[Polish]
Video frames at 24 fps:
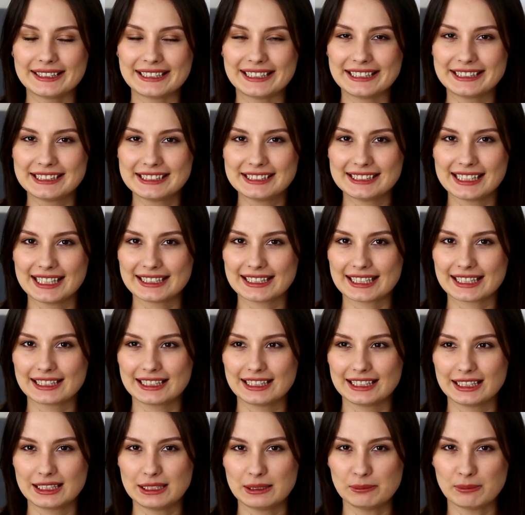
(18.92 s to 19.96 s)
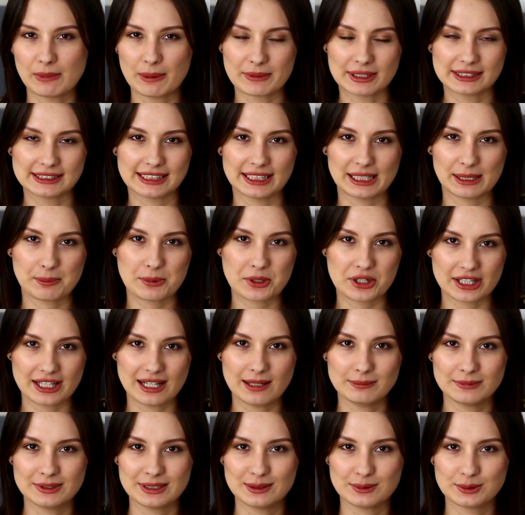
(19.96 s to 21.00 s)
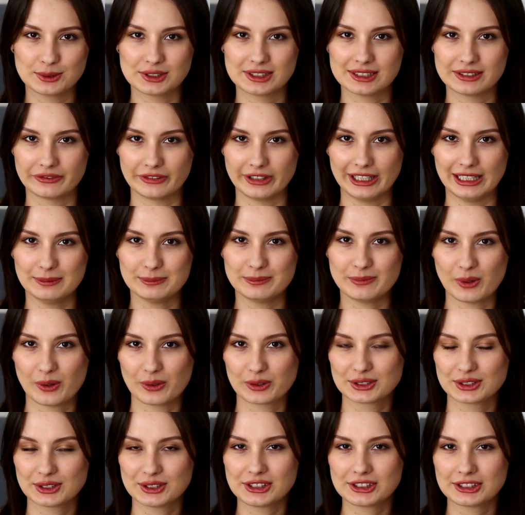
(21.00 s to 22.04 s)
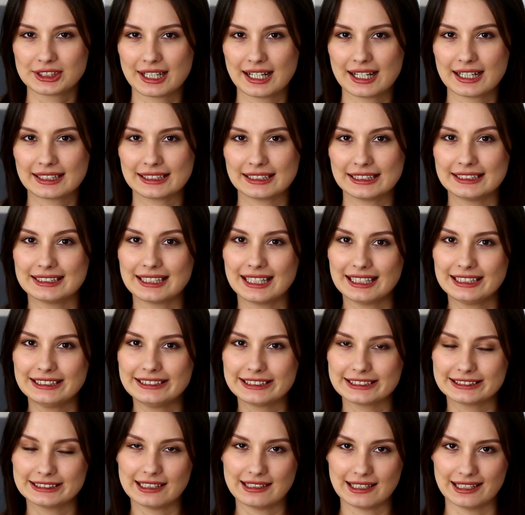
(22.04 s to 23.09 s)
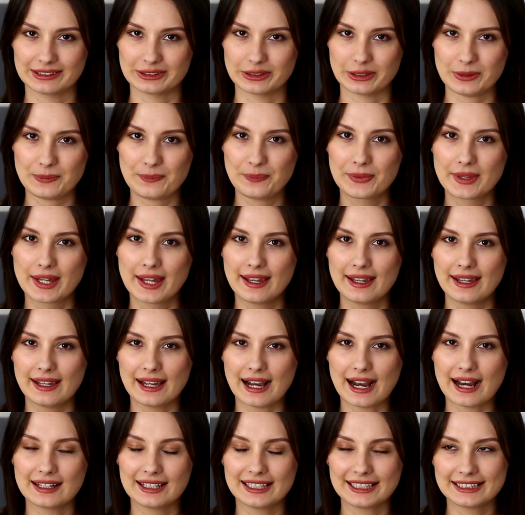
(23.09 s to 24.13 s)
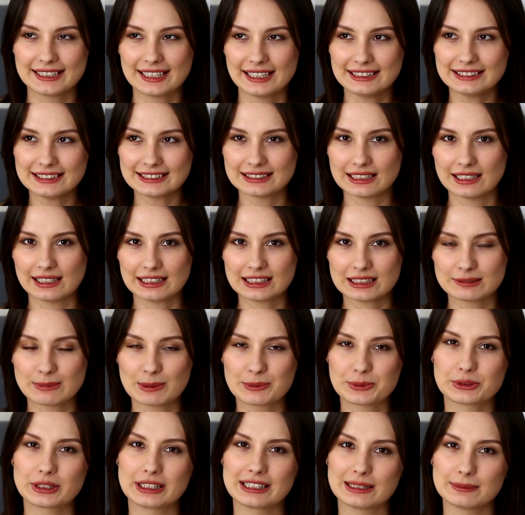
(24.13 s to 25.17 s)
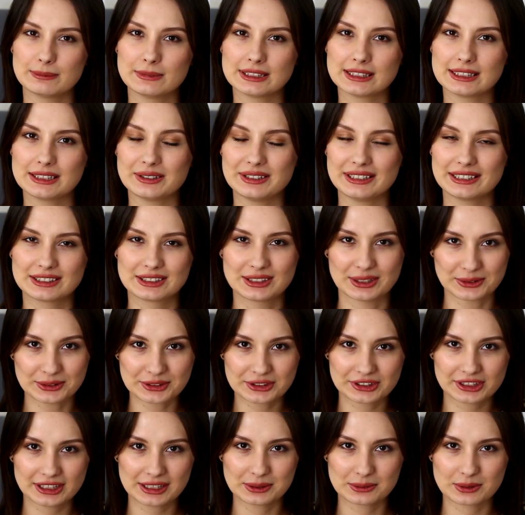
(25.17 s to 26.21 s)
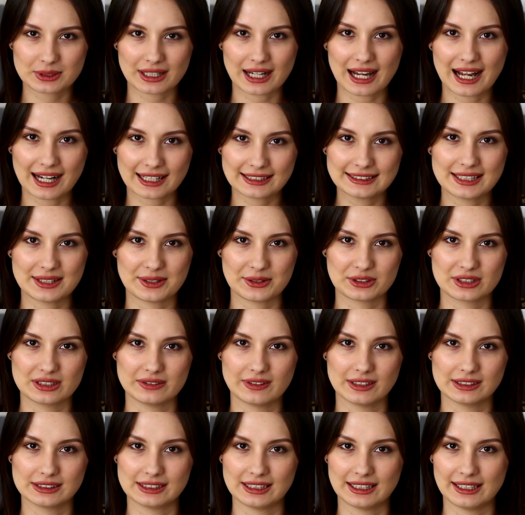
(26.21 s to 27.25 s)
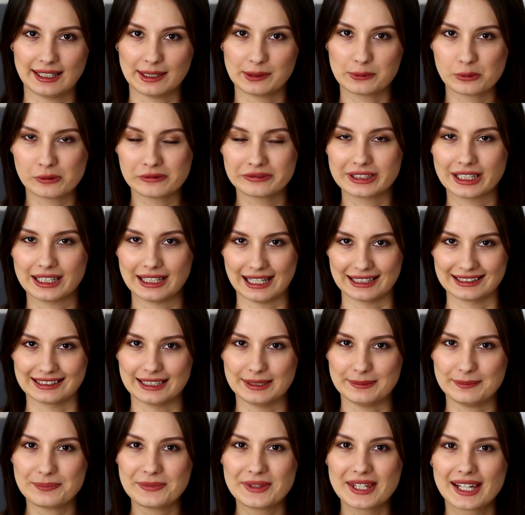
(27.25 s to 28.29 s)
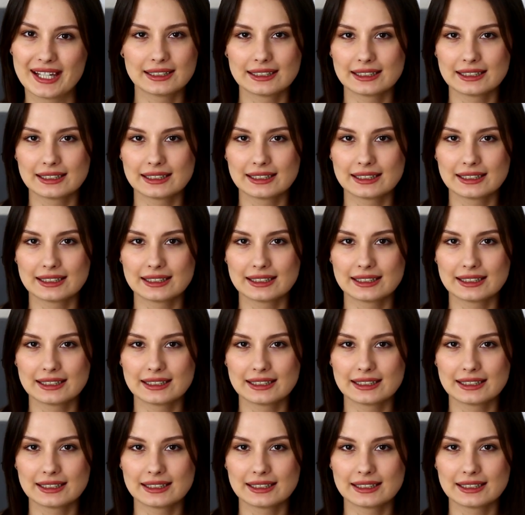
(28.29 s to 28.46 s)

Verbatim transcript: I dzisiaj taki, mam nadzieję, przyjemny, luźny film o książkach idealnych na lato, ale idealnych na lato mam tutaj na myśli książki, których akcja rozgrywa się głównie latem.